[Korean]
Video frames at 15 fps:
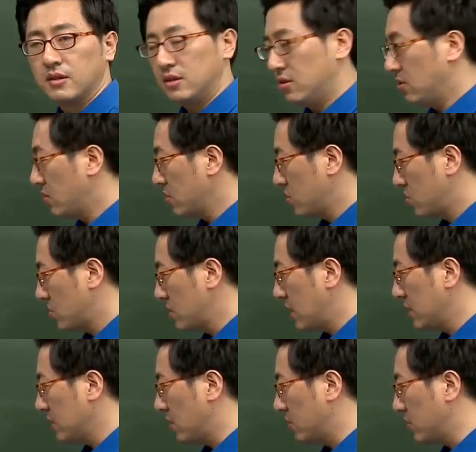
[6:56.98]
이런 것이
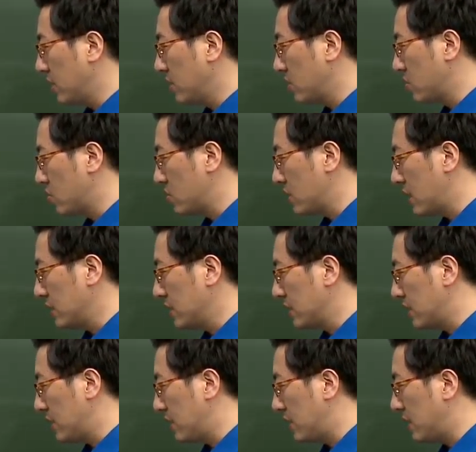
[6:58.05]
존재하는가 어떤 행위이
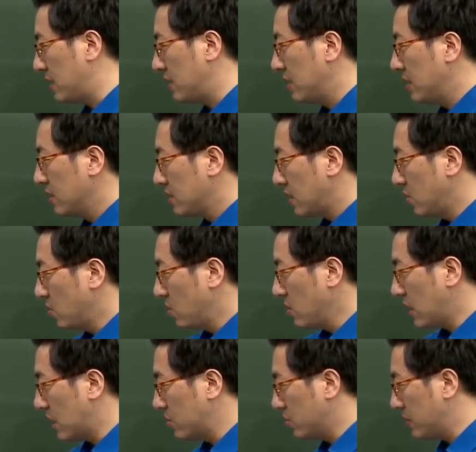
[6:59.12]
존재하는가 자
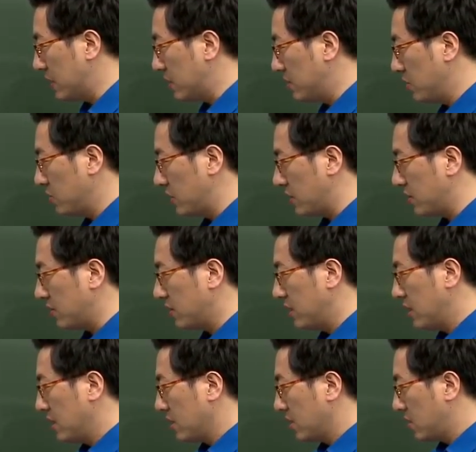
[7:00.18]
요걸 가지고 만들면 돼요.
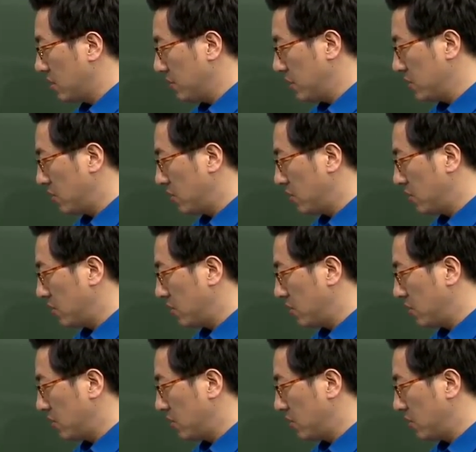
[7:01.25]
그러면